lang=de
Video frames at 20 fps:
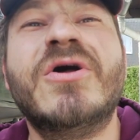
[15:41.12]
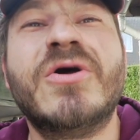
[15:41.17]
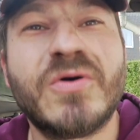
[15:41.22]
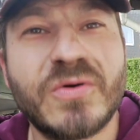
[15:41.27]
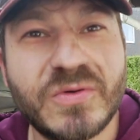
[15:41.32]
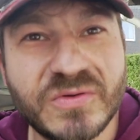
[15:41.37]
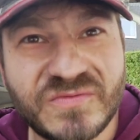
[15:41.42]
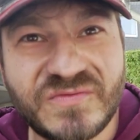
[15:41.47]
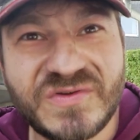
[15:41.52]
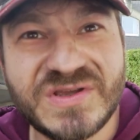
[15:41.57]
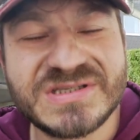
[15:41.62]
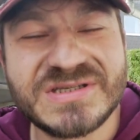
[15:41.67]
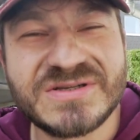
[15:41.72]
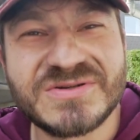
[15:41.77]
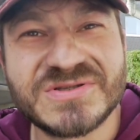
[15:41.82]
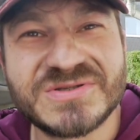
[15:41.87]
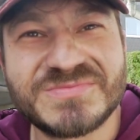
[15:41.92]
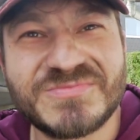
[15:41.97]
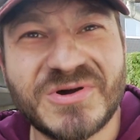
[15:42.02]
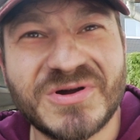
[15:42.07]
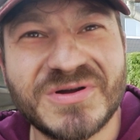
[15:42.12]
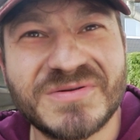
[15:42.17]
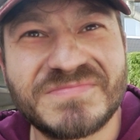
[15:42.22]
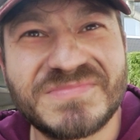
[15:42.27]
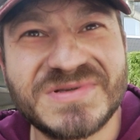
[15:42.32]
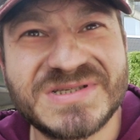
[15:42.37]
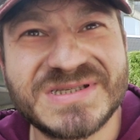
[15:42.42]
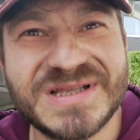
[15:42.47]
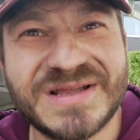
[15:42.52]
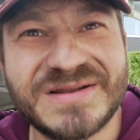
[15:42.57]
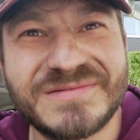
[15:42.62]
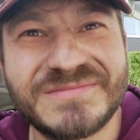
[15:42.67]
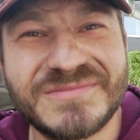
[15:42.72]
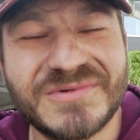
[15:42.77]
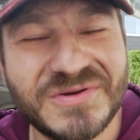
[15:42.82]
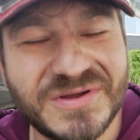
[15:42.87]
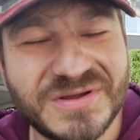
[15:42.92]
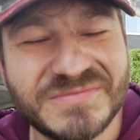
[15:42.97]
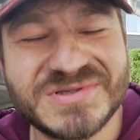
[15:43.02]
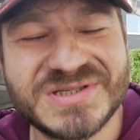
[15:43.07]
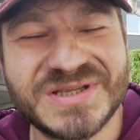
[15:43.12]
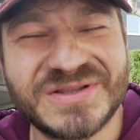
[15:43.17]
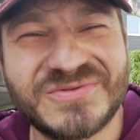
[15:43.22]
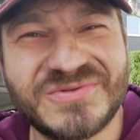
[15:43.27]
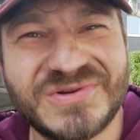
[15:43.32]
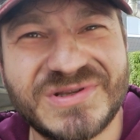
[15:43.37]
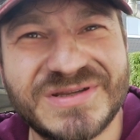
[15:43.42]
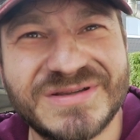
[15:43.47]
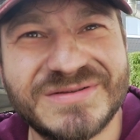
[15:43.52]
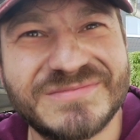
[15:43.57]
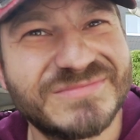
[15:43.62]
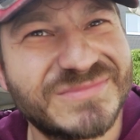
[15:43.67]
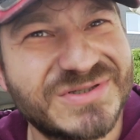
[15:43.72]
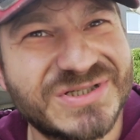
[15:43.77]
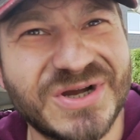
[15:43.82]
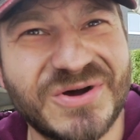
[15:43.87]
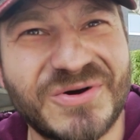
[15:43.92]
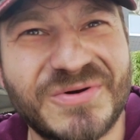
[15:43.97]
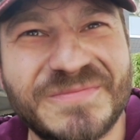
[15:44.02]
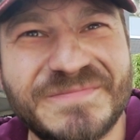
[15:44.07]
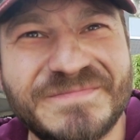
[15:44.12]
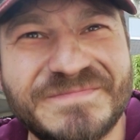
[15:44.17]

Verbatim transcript: und wir sehen uns morgen. Bis dann, euer Mr. Duit. Ciao.